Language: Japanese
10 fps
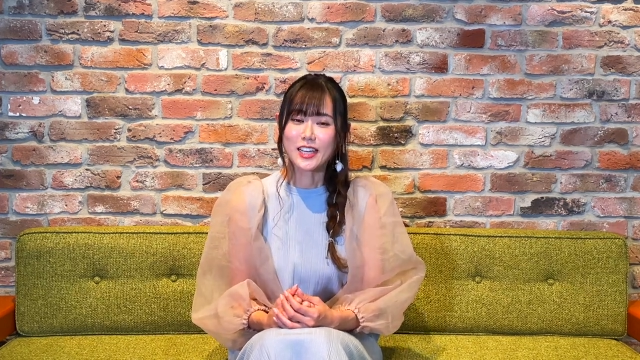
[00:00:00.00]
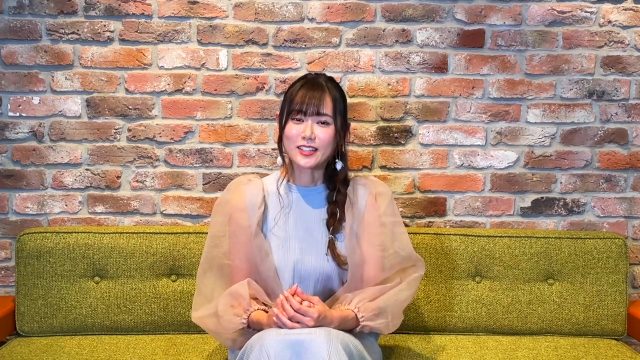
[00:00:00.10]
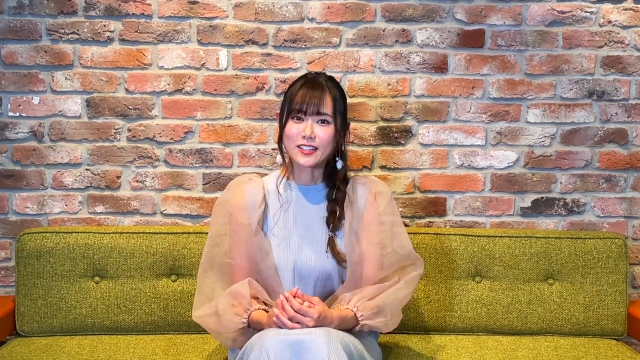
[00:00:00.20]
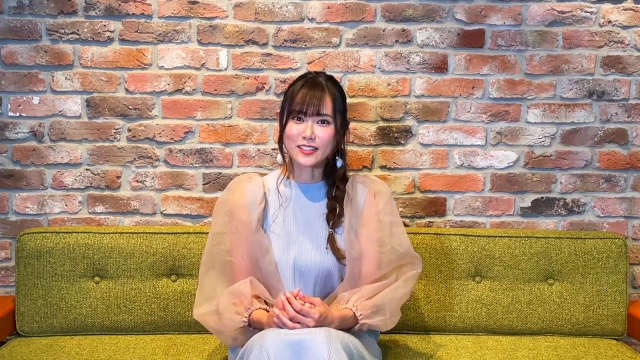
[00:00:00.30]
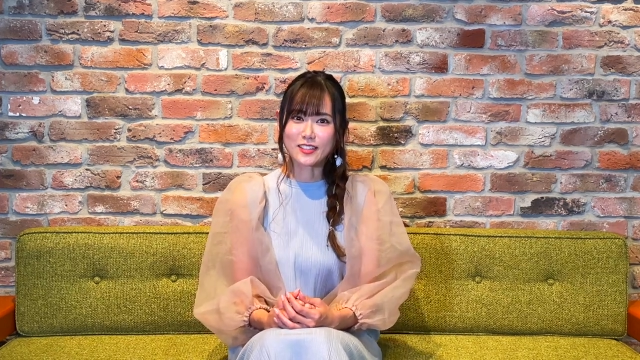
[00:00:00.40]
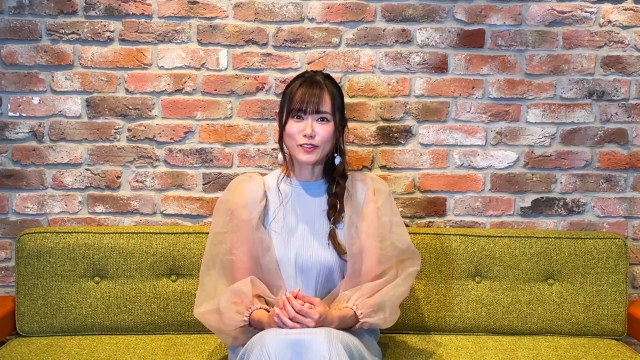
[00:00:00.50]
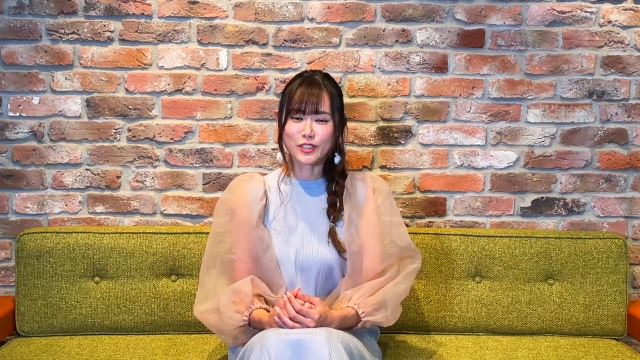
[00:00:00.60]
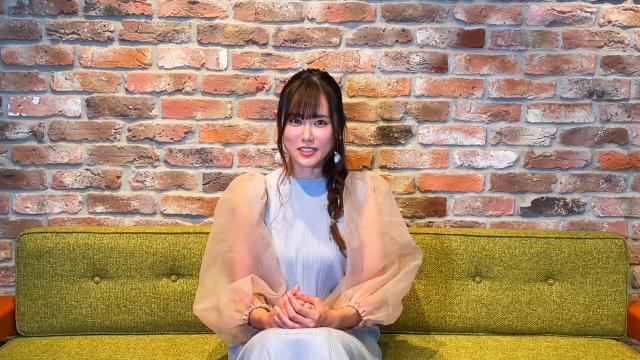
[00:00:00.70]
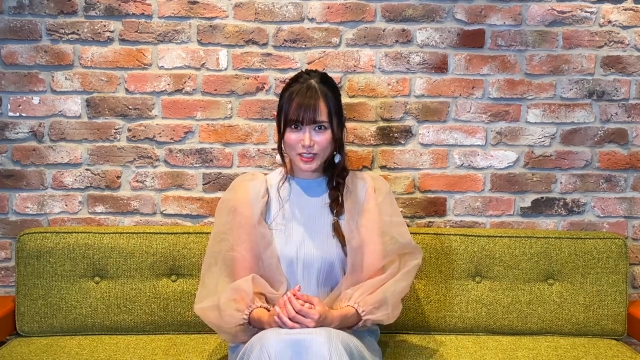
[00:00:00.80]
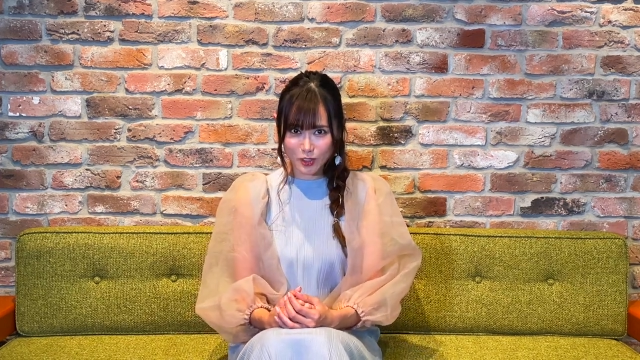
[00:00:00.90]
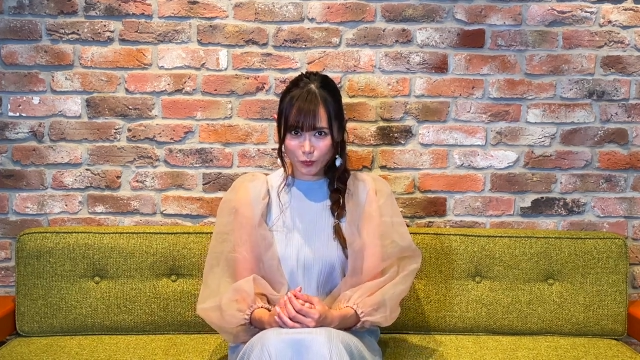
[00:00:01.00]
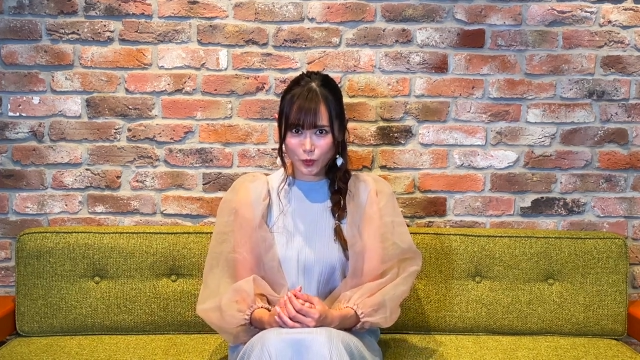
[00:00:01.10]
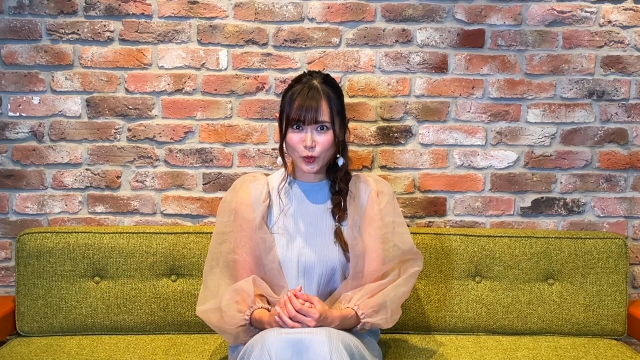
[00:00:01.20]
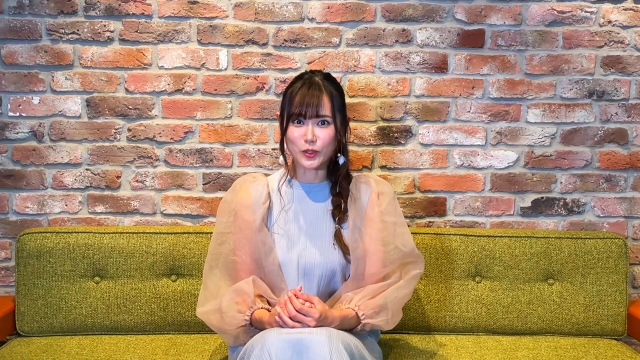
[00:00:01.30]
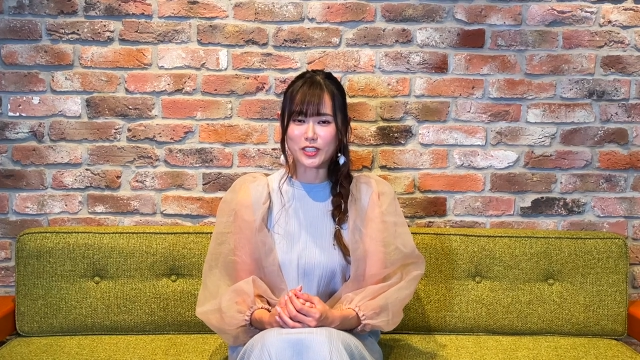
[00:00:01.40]
なかなか皆さんのも
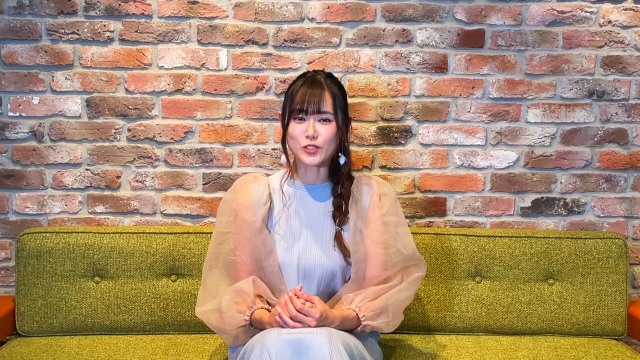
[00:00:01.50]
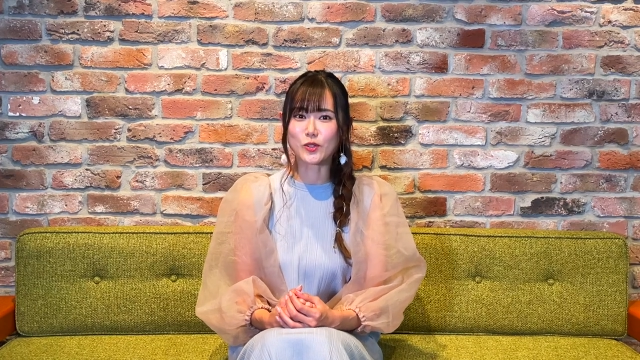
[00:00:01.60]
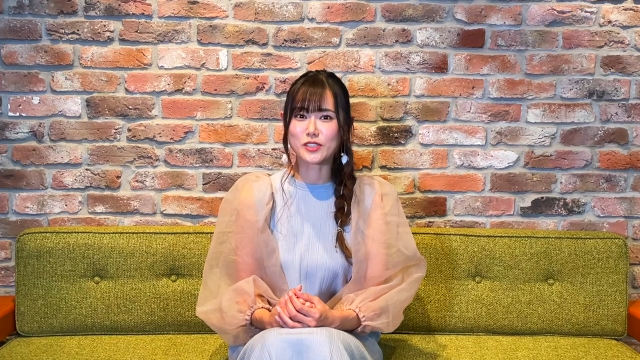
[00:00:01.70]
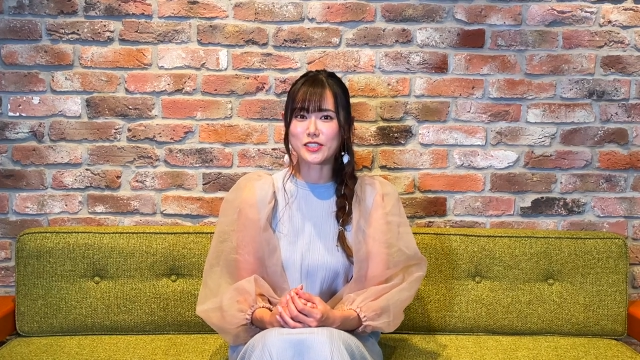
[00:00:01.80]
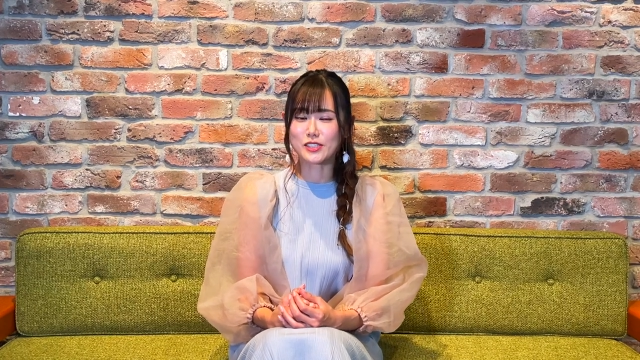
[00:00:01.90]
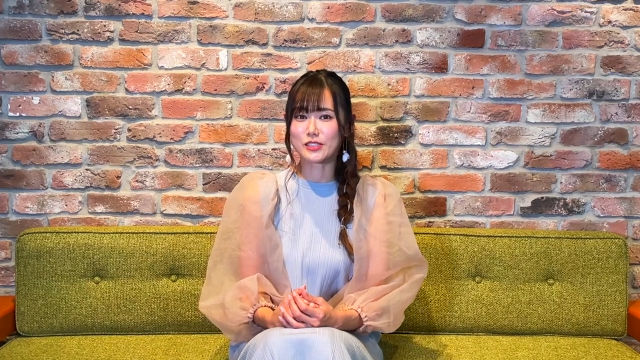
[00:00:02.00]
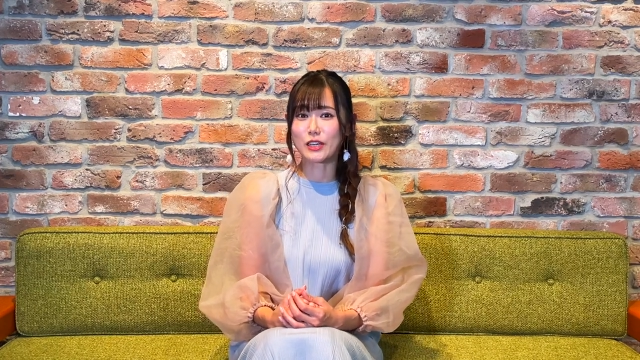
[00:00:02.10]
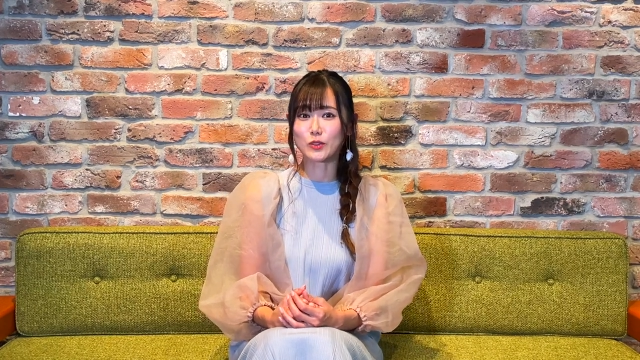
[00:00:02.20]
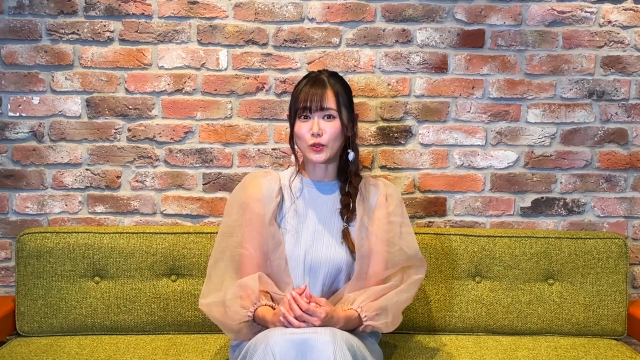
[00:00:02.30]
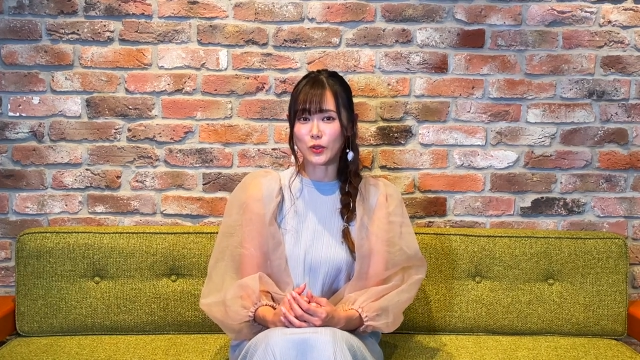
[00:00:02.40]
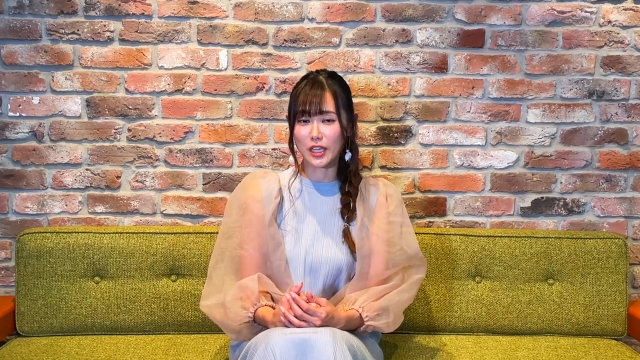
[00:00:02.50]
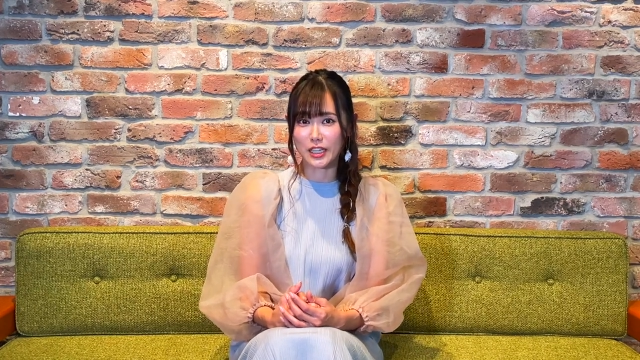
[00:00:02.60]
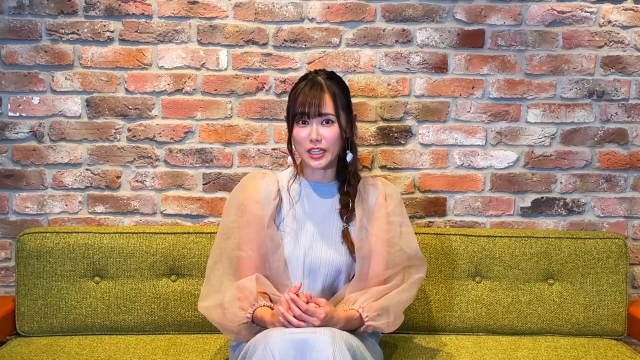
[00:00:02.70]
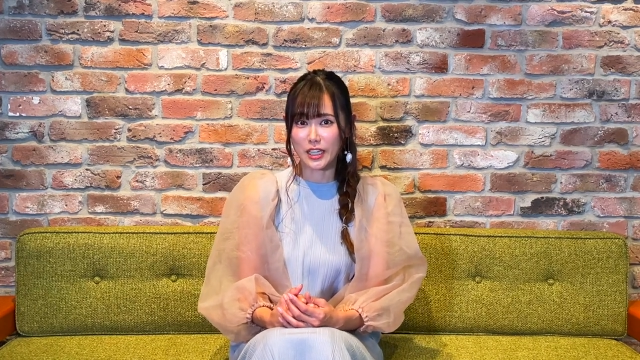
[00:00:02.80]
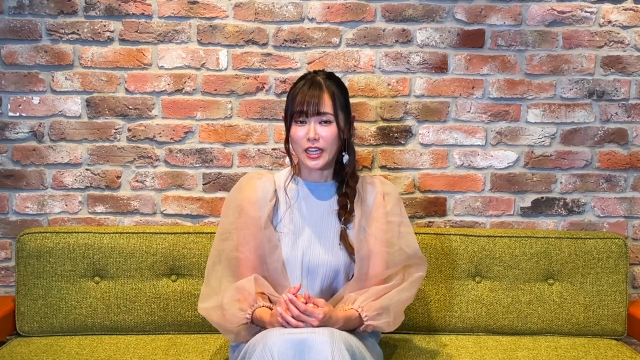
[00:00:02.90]
とに直接歌を届け
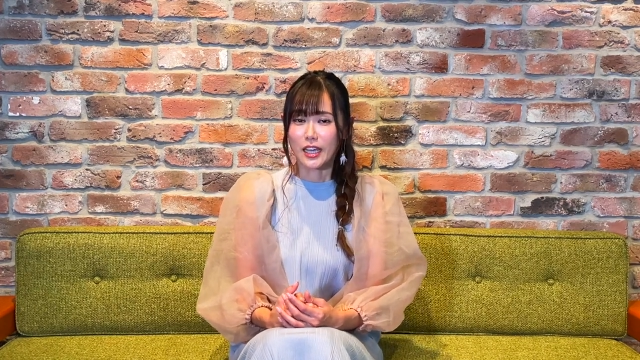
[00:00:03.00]
に